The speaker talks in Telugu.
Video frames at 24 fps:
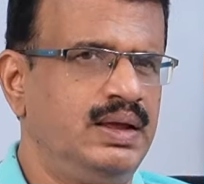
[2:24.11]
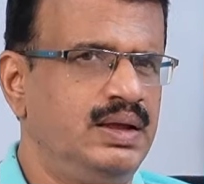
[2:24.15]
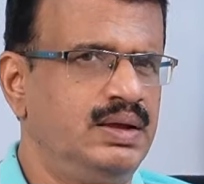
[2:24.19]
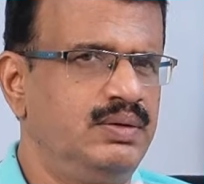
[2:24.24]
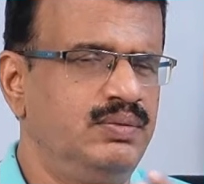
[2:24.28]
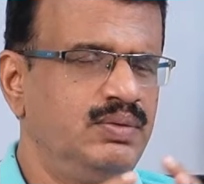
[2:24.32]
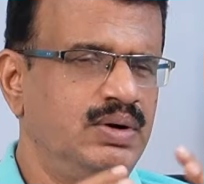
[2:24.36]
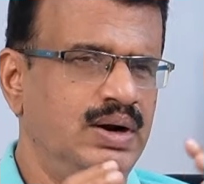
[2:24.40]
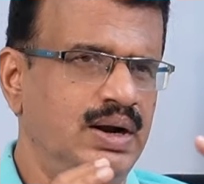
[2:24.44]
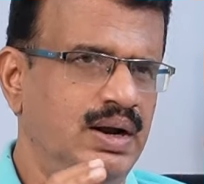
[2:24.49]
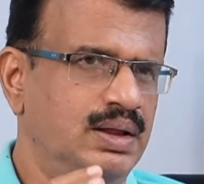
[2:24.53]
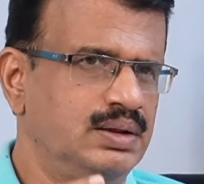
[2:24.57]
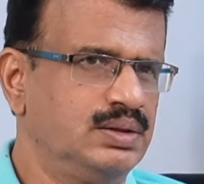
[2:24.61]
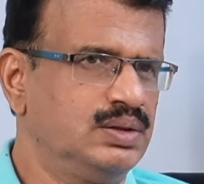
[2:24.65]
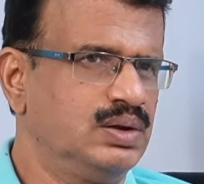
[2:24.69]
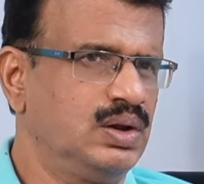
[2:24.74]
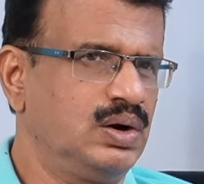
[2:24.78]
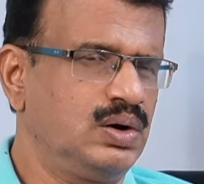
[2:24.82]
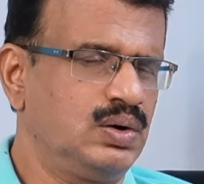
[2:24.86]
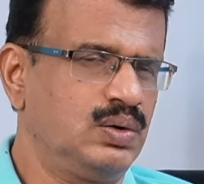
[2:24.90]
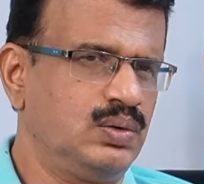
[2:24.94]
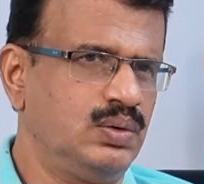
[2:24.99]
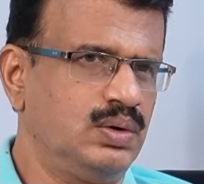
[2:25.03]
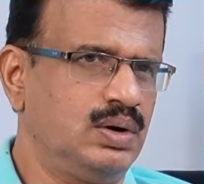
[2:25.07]
ఈ
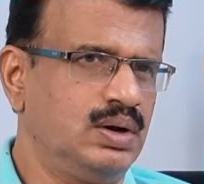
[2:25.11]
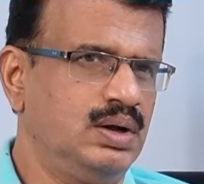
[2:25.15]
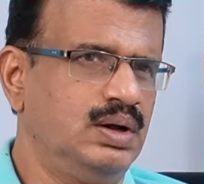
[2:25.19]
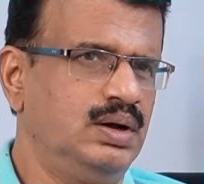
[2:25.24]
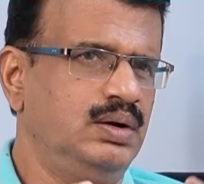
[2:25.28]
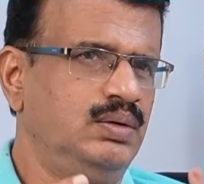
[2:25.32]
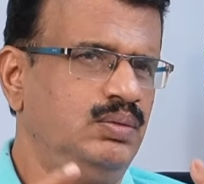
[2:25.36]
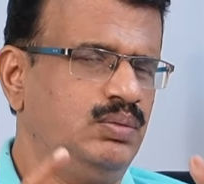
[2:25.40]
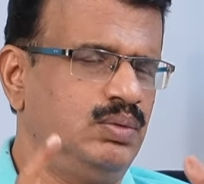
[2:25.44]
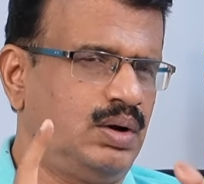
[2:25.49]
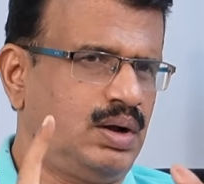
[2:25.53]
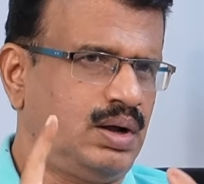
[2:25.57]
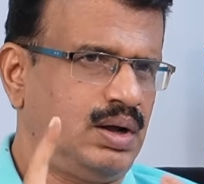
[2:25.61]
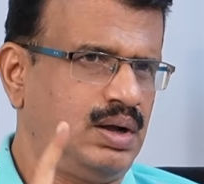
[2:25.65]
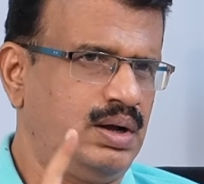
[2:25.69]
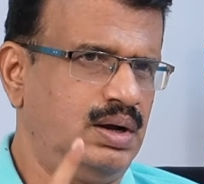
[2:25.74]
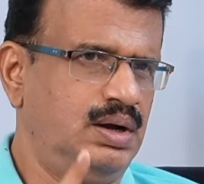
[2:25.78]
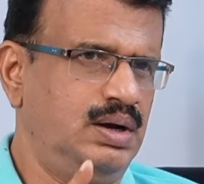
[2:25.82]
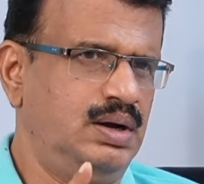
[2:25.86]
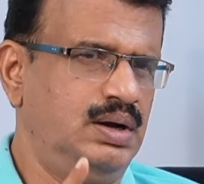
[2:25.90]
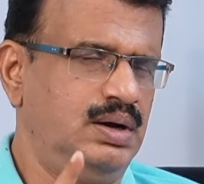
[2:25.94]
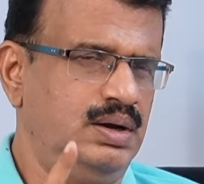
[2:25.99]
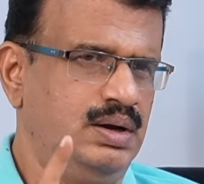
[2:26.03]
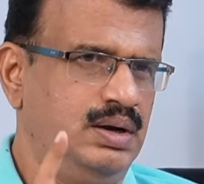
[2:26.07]
వీళ్ళందరూ కూడా ఒక్క
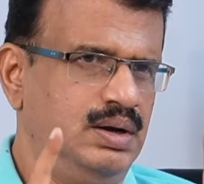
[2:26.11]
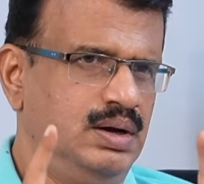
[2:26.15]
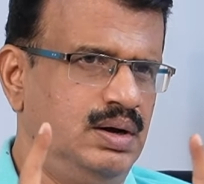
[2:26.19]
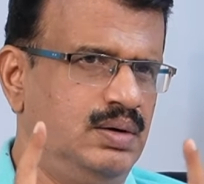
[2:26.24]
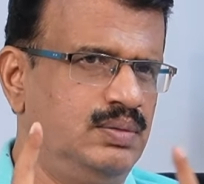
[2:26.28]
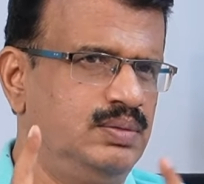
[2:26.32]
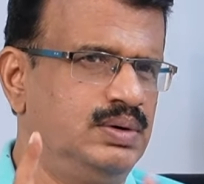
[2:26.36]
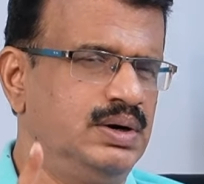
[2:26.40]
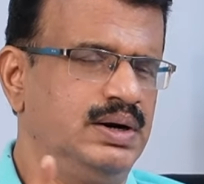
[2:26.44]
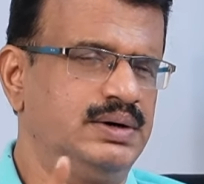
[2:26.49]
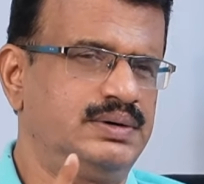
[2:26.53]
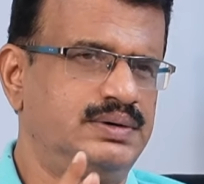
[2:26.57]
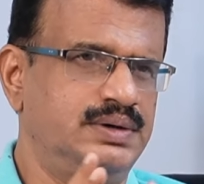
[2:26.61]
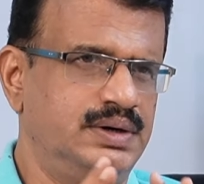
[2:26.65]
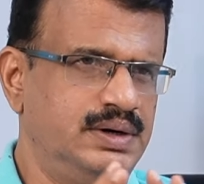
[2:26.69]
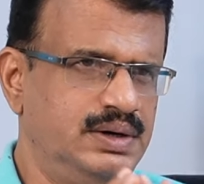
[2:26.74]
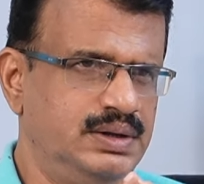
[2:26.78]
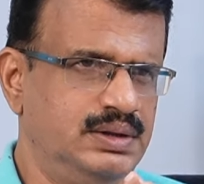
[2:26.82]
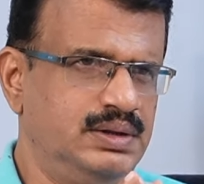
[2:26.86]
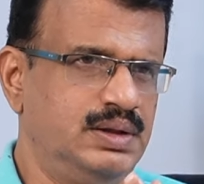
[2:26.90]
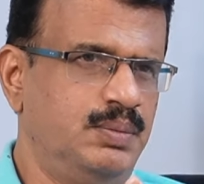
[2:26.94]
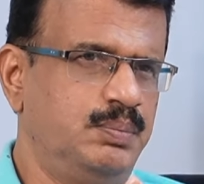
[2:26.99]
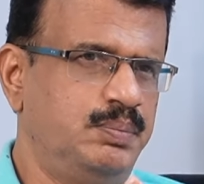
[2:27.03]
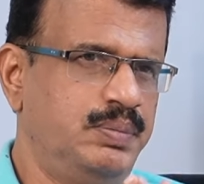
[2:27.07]
అవినాష్
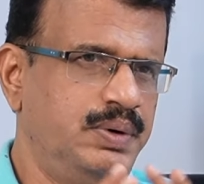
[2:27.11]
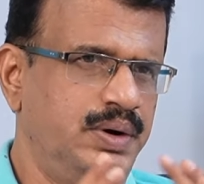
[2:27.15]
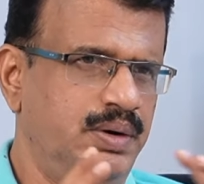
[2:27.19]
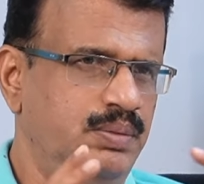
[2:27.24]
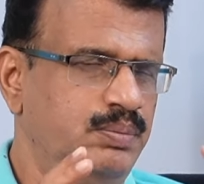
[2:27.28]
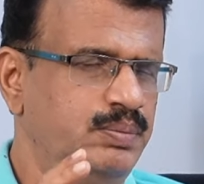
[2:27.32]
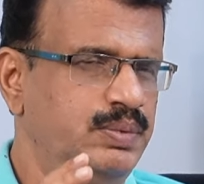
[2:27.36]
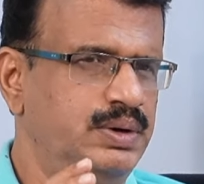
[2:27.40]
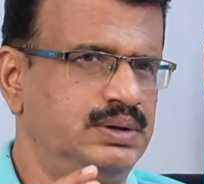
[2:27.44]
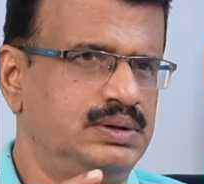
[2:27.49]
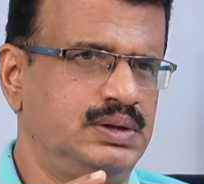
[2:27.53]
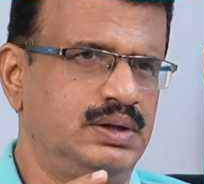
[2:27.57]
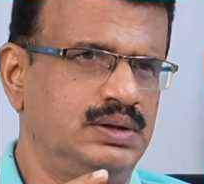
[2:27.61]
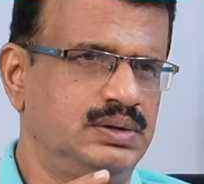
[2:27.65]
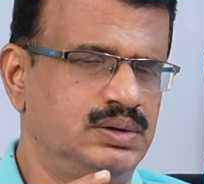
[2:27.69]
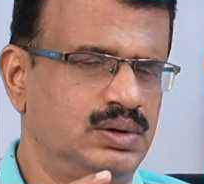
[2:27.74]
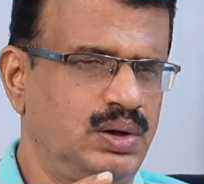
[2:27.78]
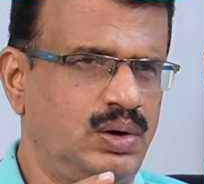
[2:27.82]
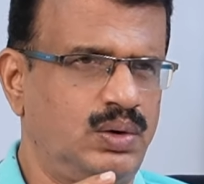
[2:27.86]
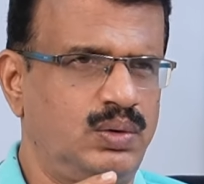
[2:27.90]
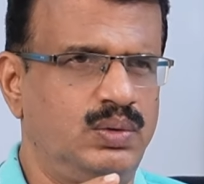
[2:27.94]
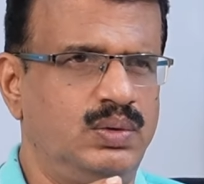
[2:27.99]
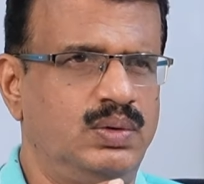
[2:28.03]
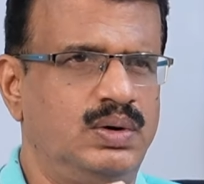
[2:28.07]
రెడ్డి తప్ప మిగతా
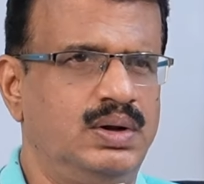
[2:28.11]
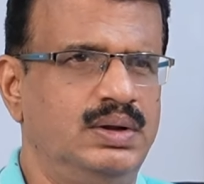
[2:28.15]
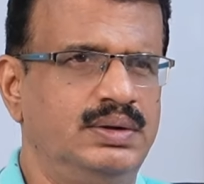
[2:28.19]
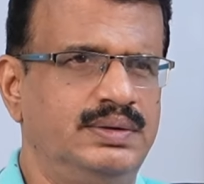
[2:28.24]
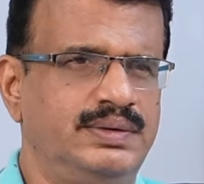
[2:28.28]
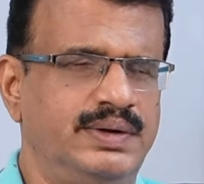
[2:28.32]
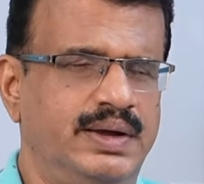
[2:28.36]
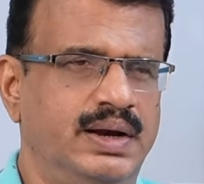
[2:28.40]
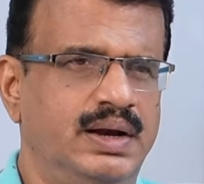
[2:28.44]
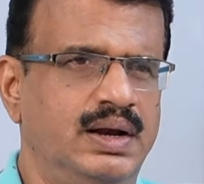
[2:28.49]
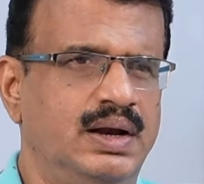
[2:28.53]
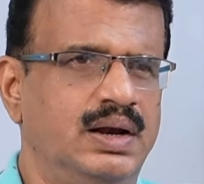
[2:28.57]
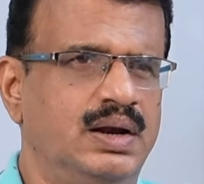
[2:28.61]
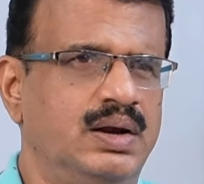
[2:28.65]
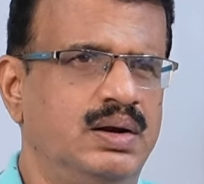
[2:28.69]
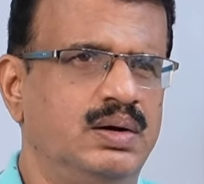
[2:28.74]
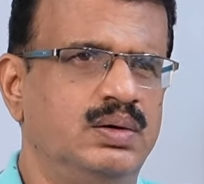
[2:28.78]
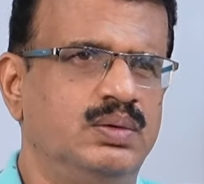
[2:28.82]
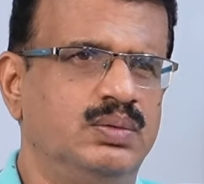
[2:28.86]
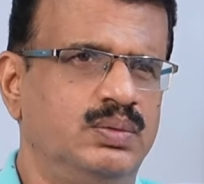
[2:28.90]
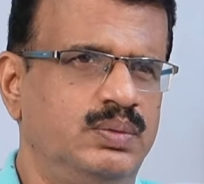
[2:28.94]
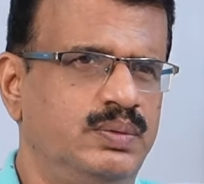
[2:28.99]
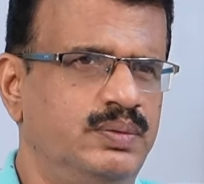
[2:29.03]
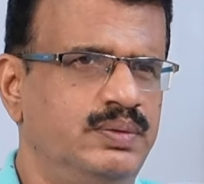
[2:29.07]
అందరూ కూడా
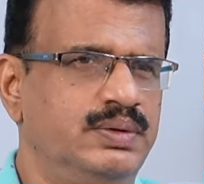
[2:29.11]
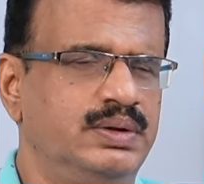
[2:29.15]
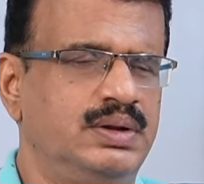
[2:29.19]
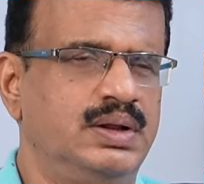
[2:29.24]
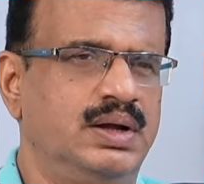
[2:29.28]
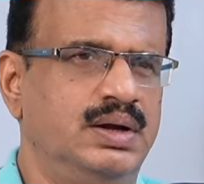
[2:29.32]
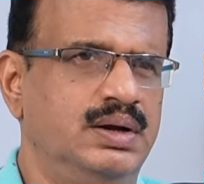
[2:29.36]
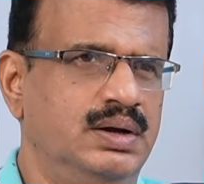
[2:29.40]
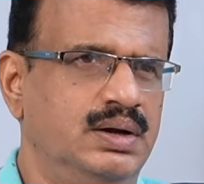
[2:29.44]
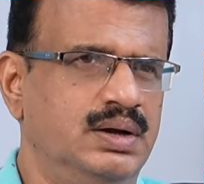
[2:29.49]
జైళ్ళల్లో వివిధ